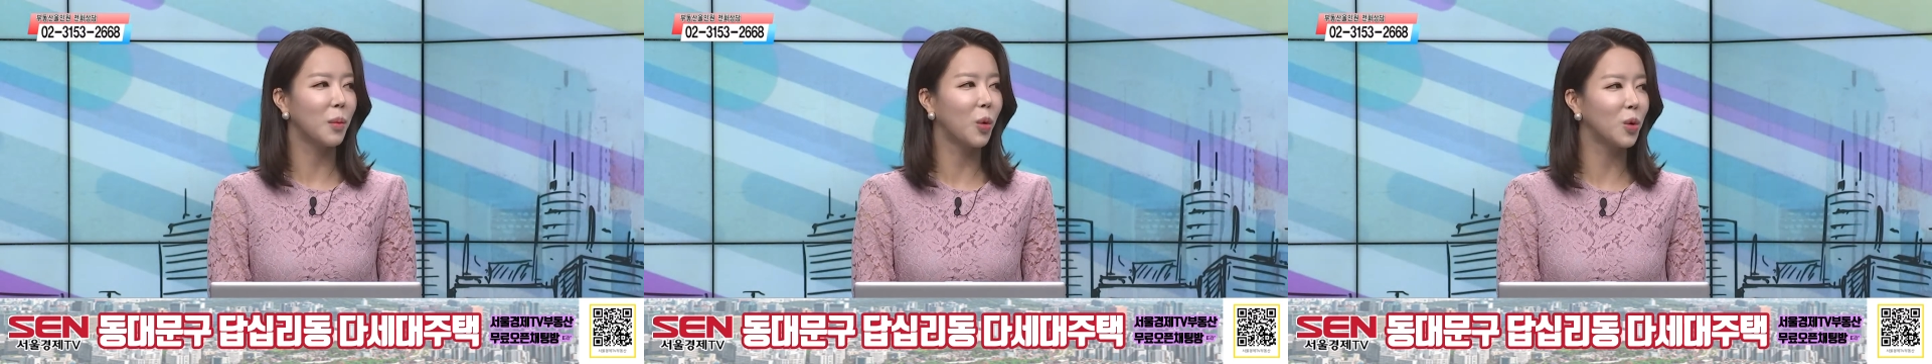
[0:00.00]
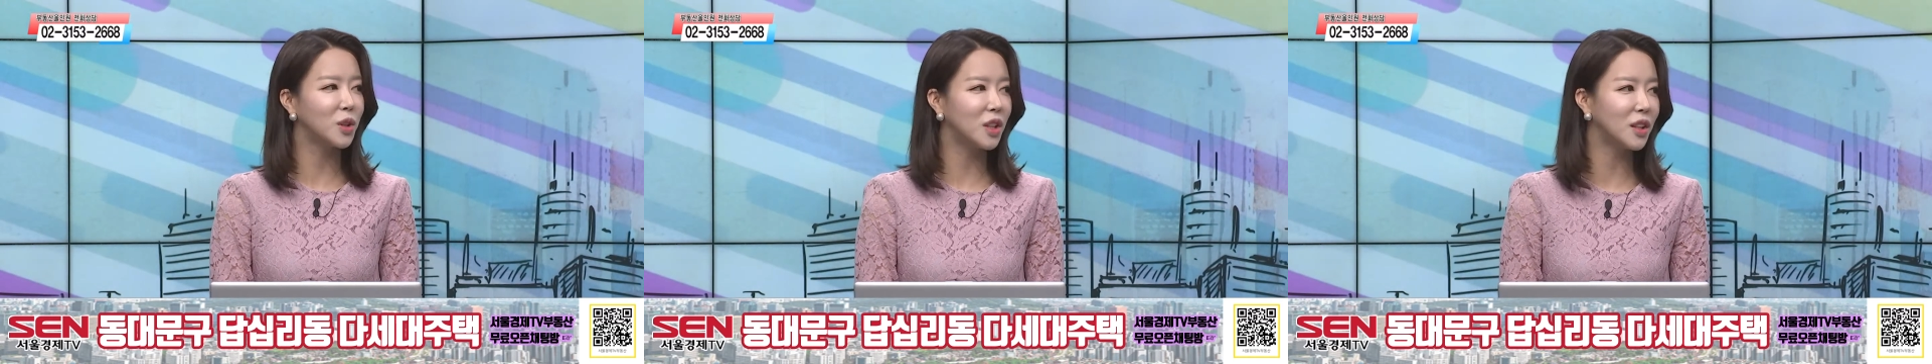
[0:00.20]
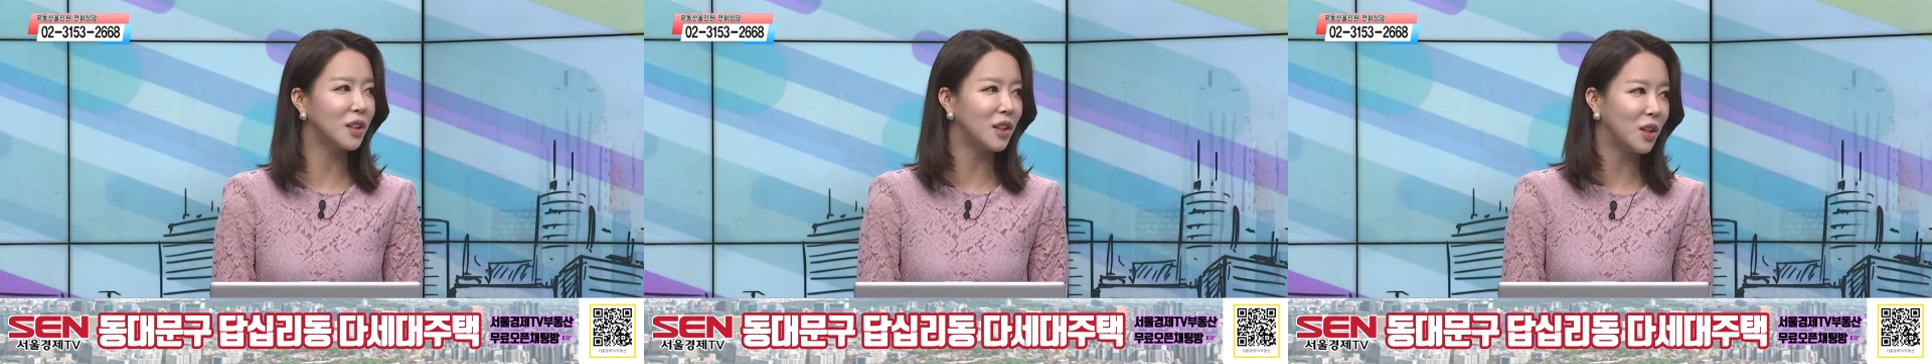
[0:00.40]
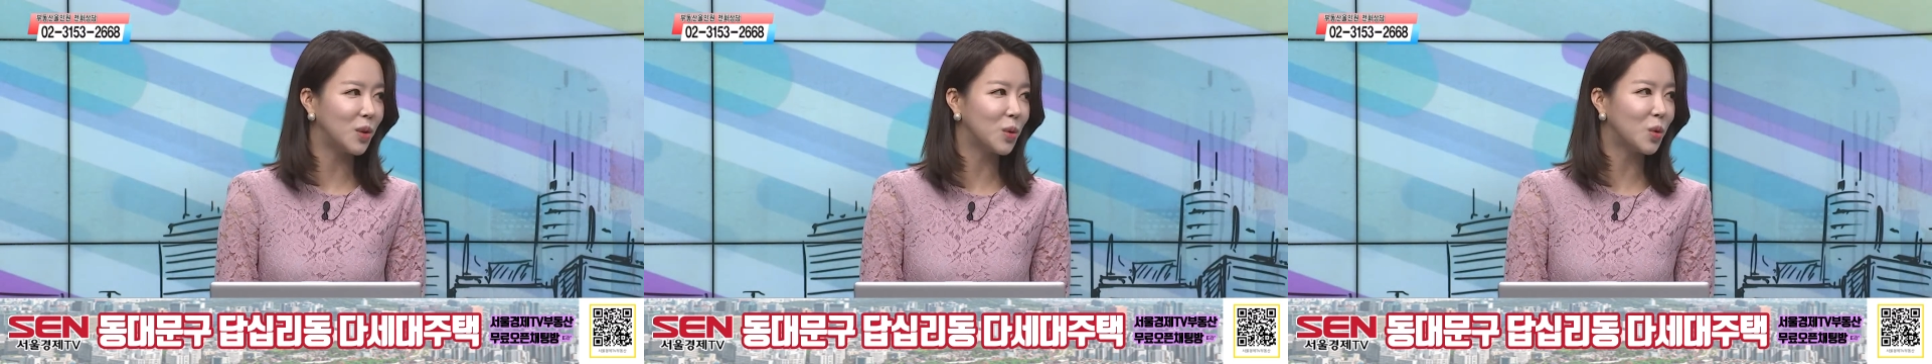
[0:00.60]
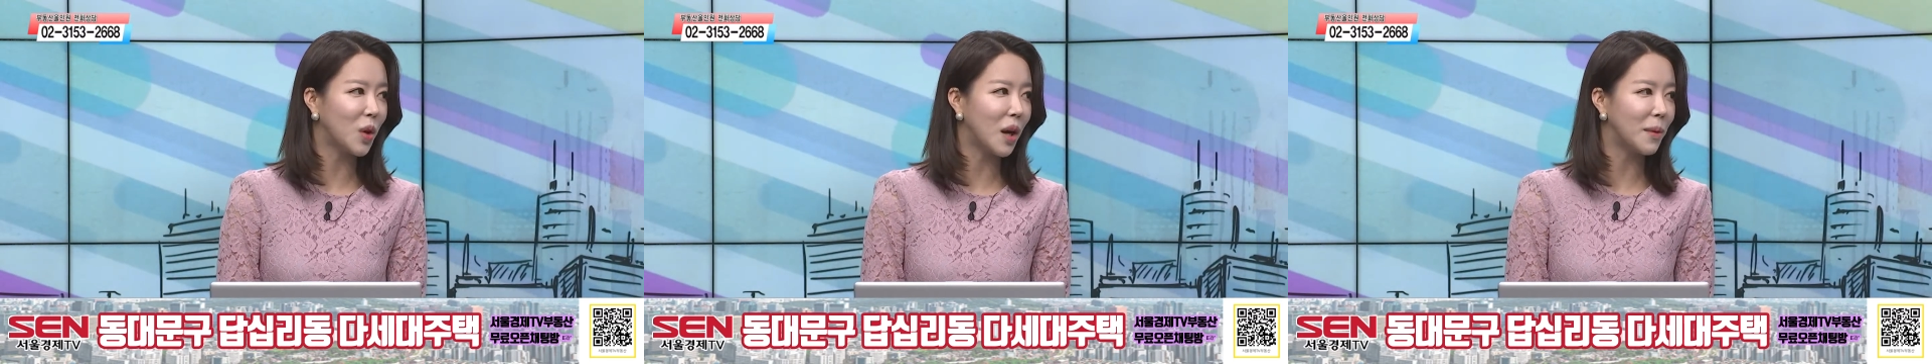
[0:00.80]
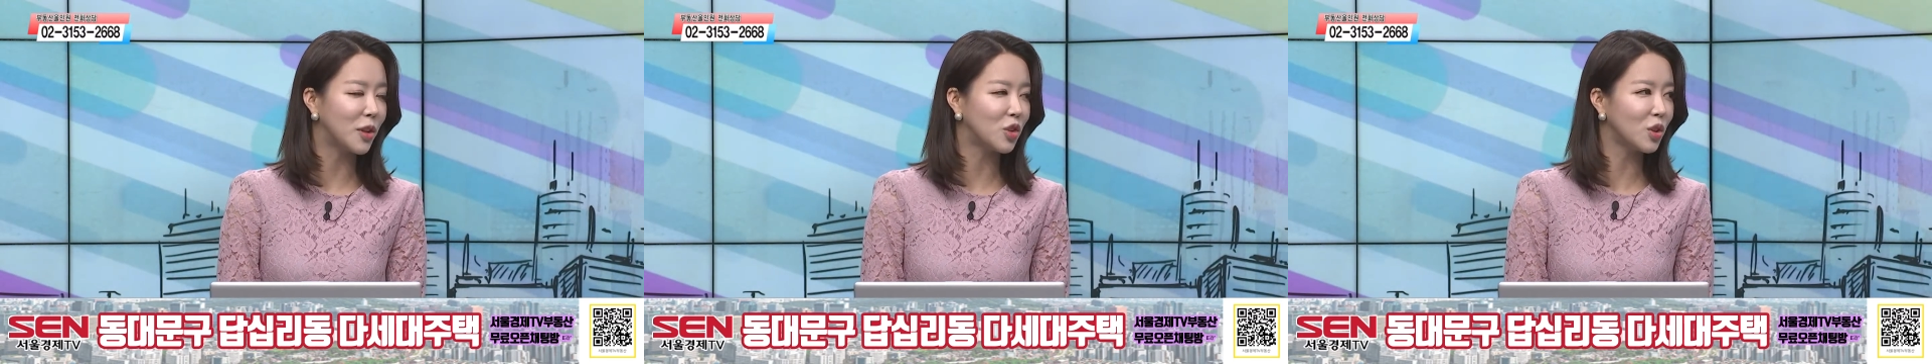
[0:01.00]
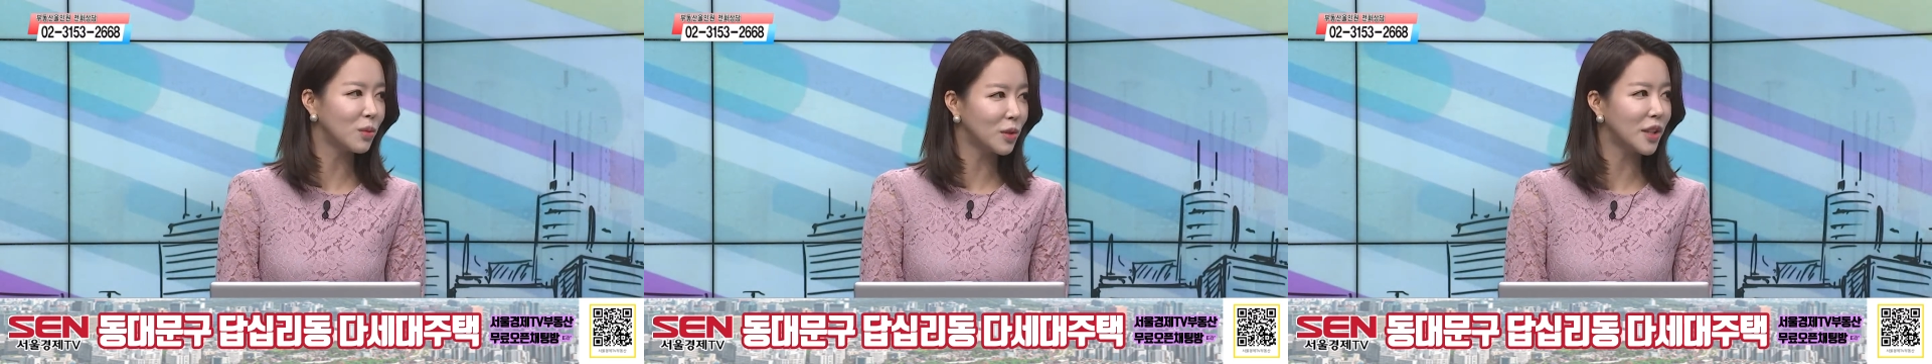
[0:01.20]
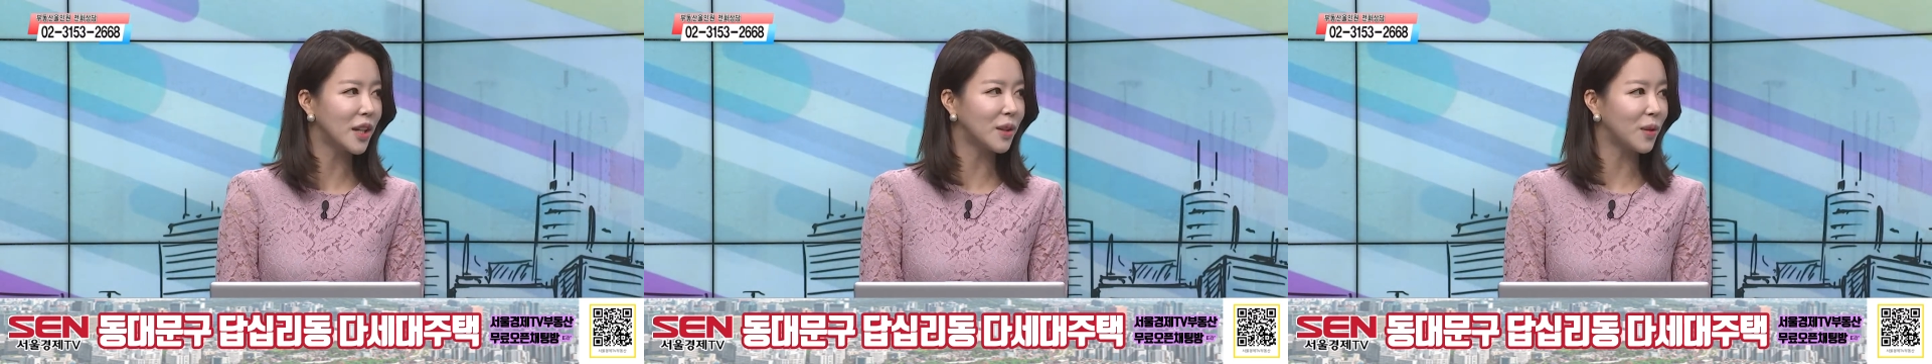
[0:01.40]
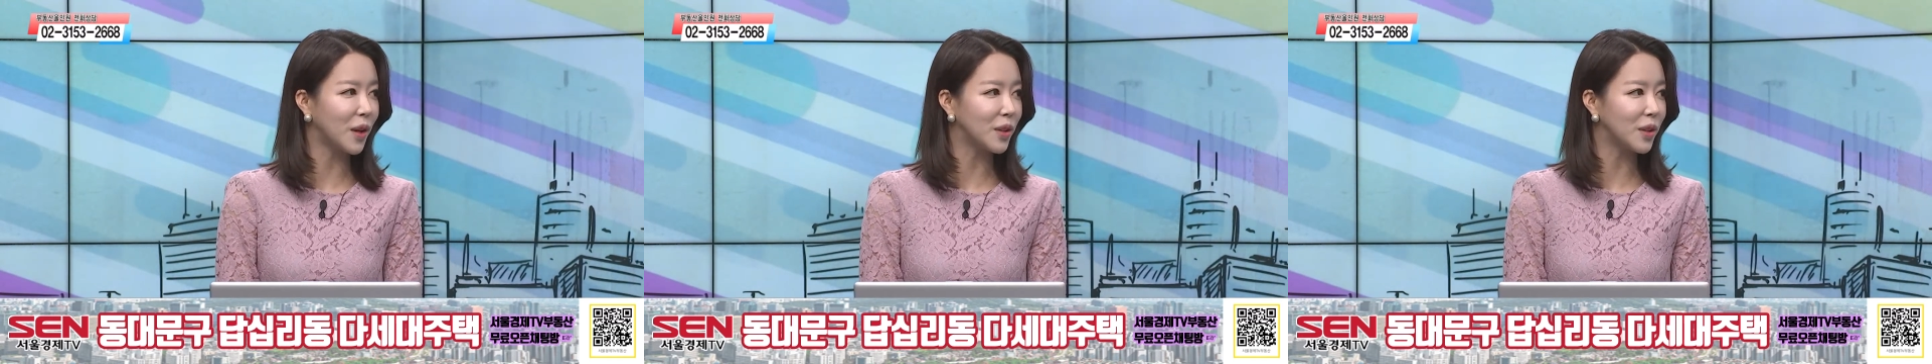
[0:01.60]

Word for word: 보시는 이유도 아마 충분할 것